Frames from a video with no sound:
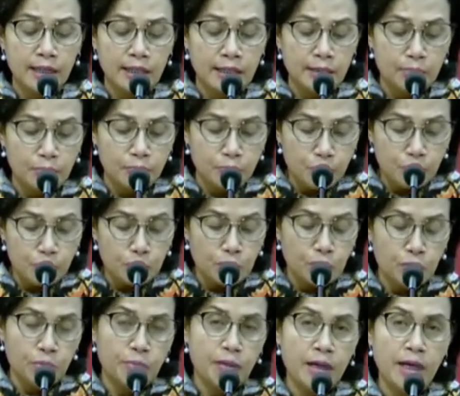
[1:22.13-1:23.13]

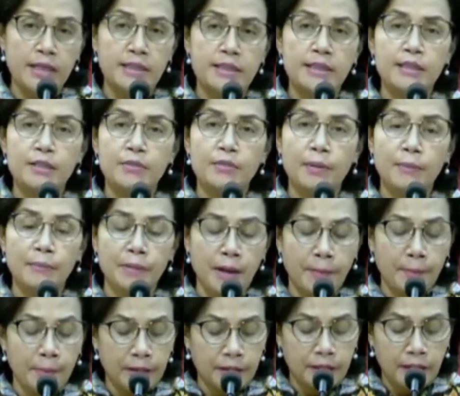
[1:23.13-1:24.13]
ribu mahasiswa
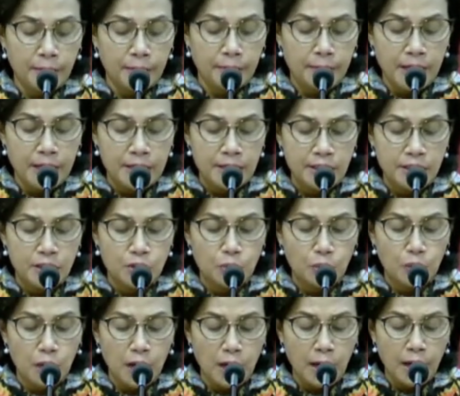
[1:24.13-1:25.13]
mendapatkan
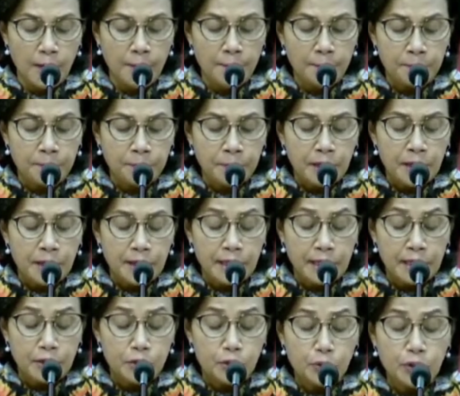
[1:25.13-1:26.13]
beasiswa
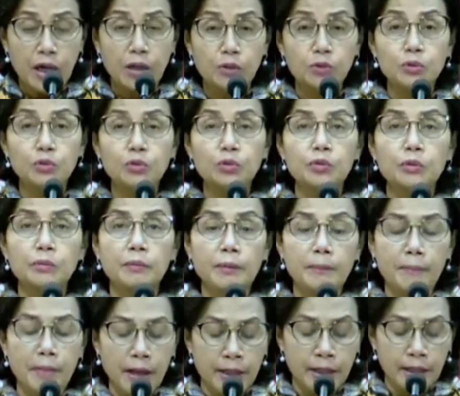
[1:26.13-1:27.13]
dan juga untuk
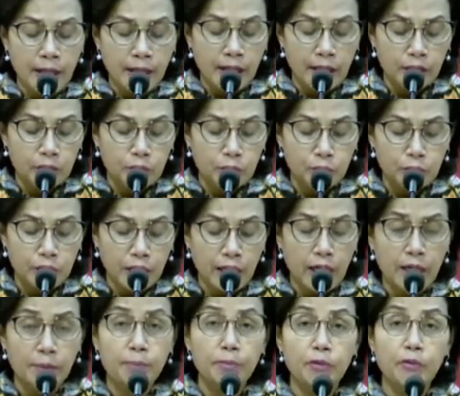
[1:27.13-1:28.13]
membayar
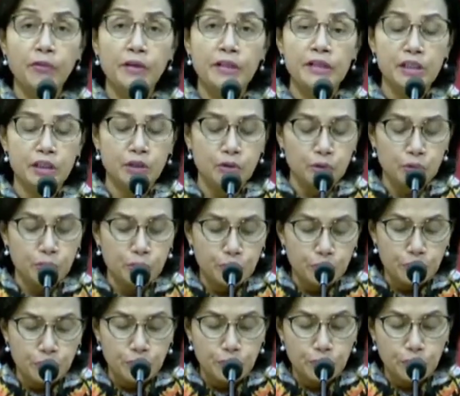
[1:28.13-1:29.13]
tunjangan profesi
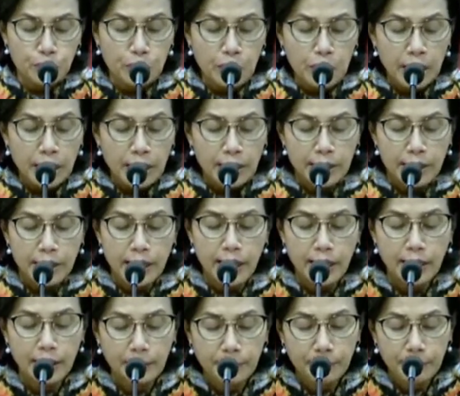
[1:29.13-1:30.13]
guru
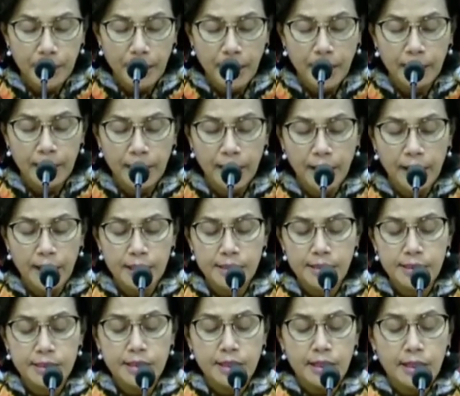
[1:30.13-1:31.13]
dan
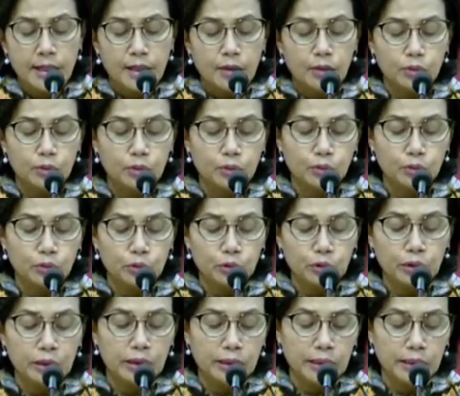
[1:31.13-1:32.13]
PNS
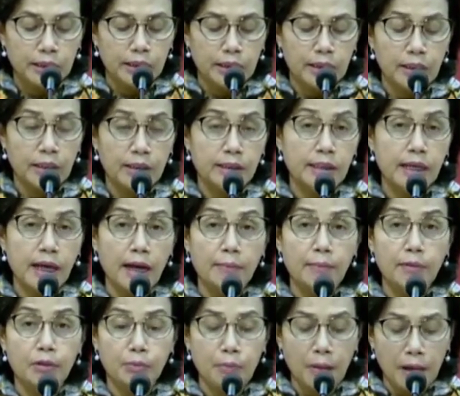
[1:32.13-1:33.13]
untuk eh, yang
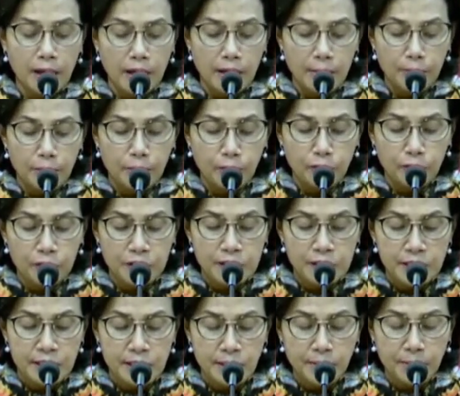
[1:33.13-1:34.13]
merupakan
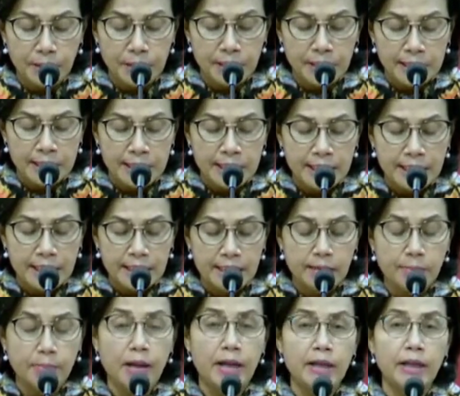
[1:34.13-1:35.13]
profesi pendidik
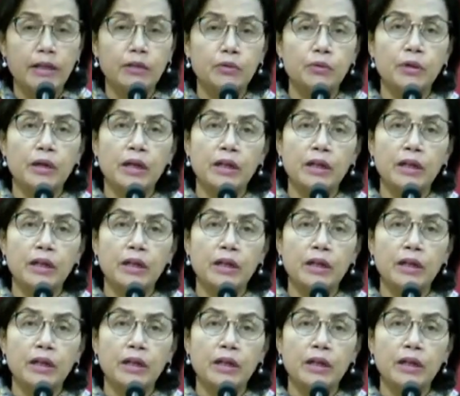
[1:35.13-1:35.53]
sebanyak